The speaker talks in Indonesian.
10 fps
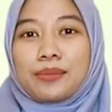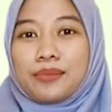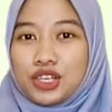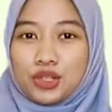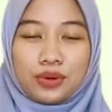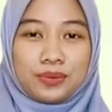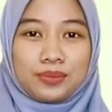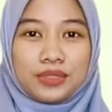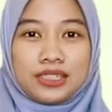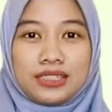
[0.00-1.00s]

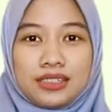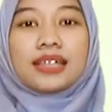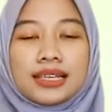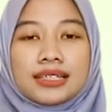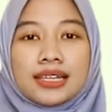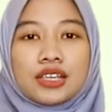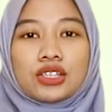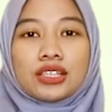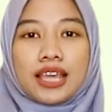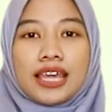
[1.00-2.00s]
Mushrooms. Nah,
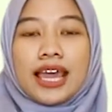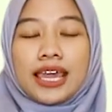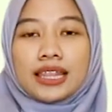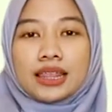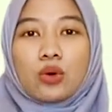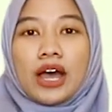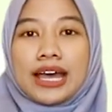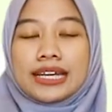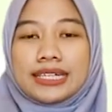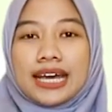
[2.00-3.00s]
selanjutnya yaitu
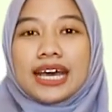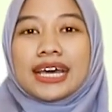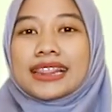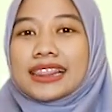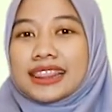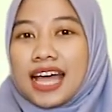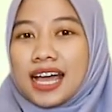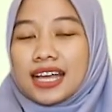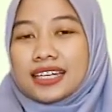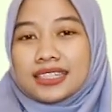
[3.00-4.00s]
ada
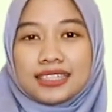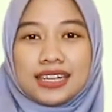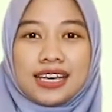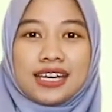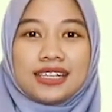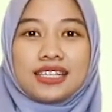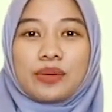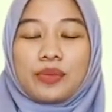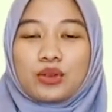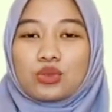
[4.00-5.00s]
kentang. Nah, ini
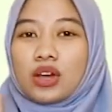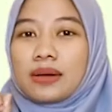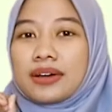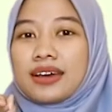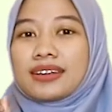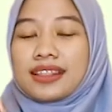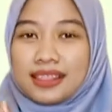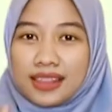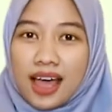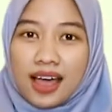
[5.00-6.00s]
siapa yang suka makan
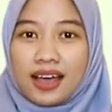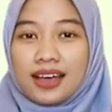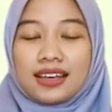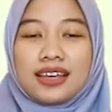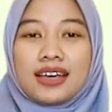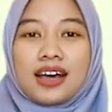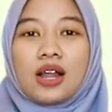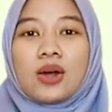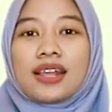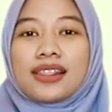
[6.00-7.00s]
kentang?
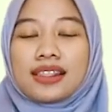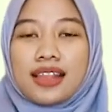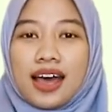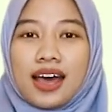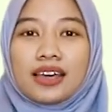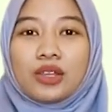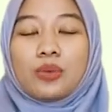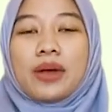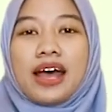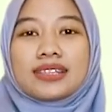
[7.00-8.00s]
Kalau kentang
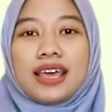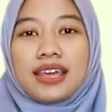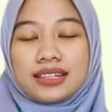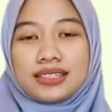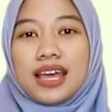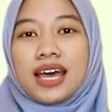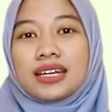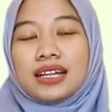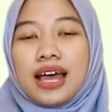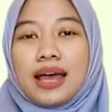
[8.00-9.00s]
itu bahasa Inggrisnya
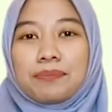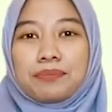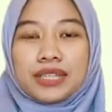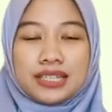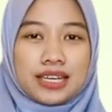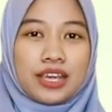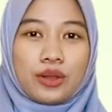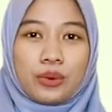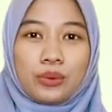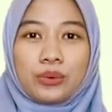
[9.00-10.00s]
adalah
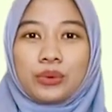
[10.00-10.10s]
potato.